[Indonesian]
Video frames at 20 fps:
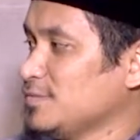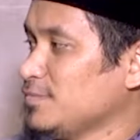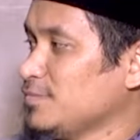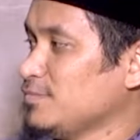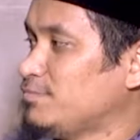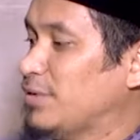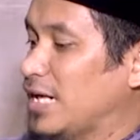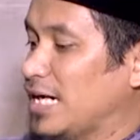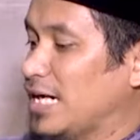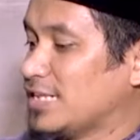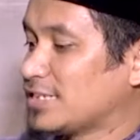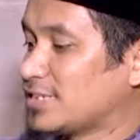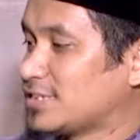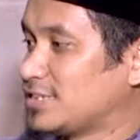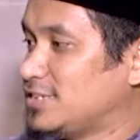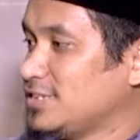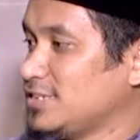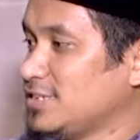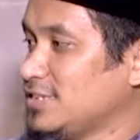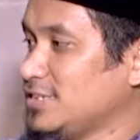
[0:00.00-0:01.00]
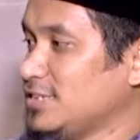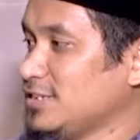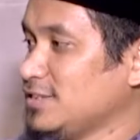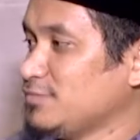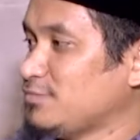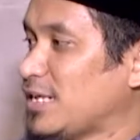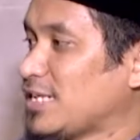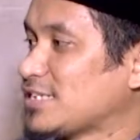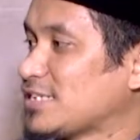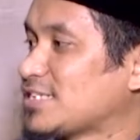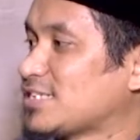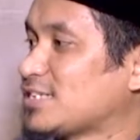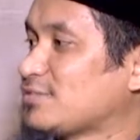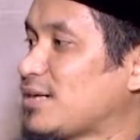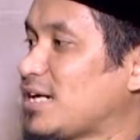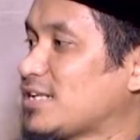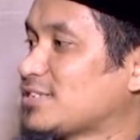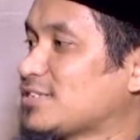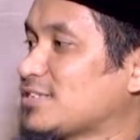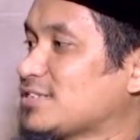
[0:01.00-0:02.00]
Bagi
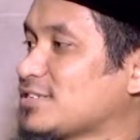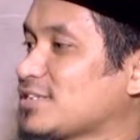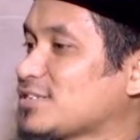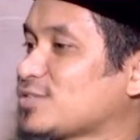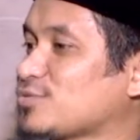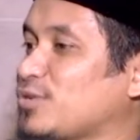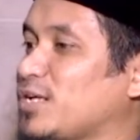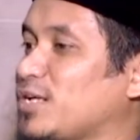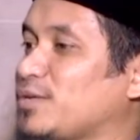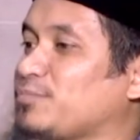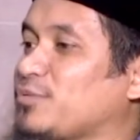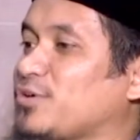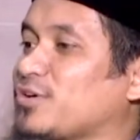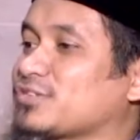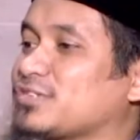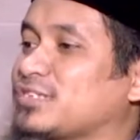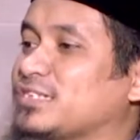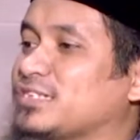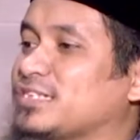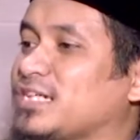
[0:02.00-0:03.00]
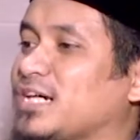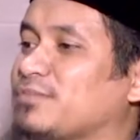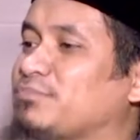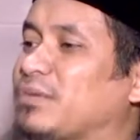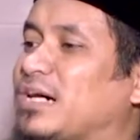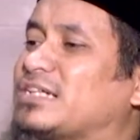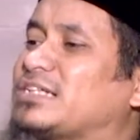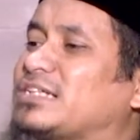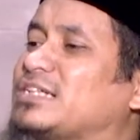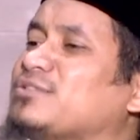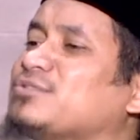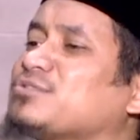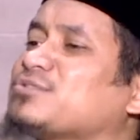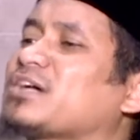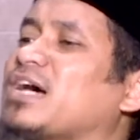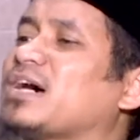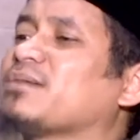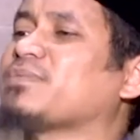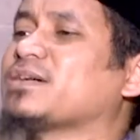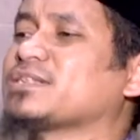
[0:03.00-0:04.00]
masing-masing sesuai porsinya. Bagi untuk
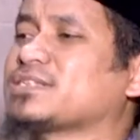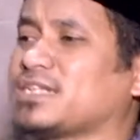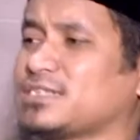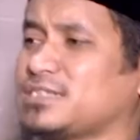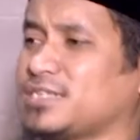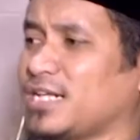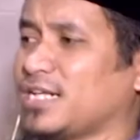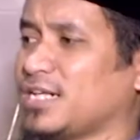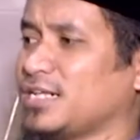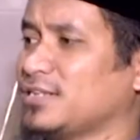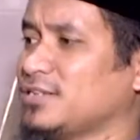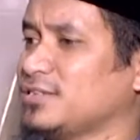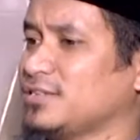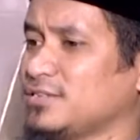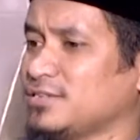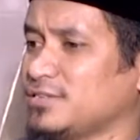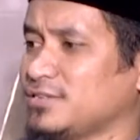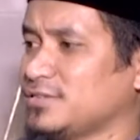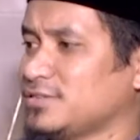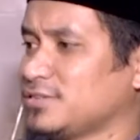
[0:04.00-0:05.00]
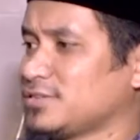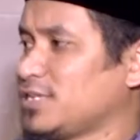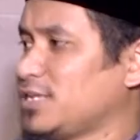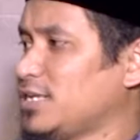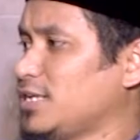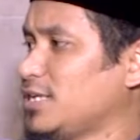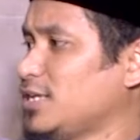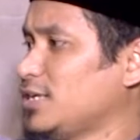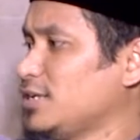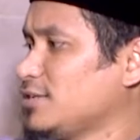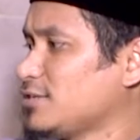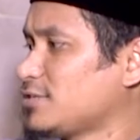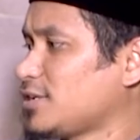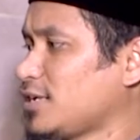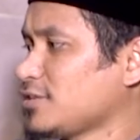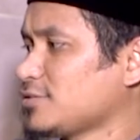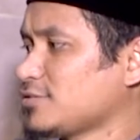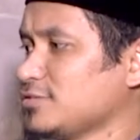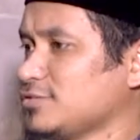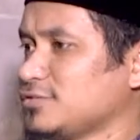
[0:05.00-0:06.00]
apa saja? Si,
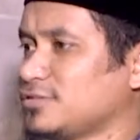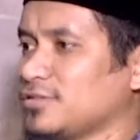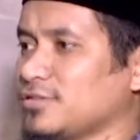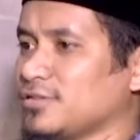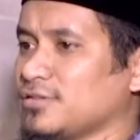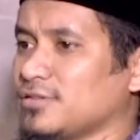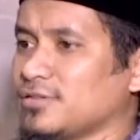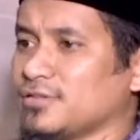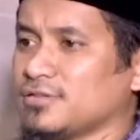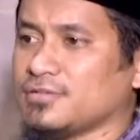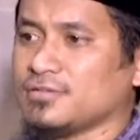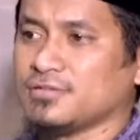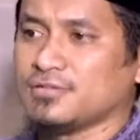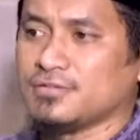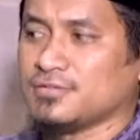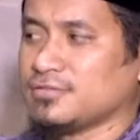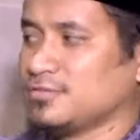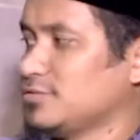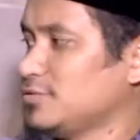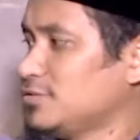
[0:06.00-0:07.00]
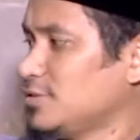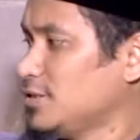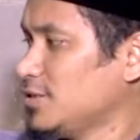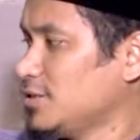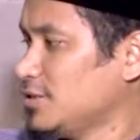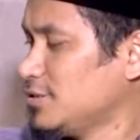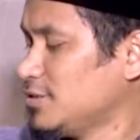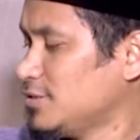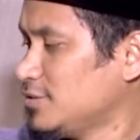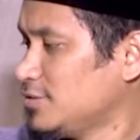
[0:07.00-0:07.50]
tak tunjuk. Hah.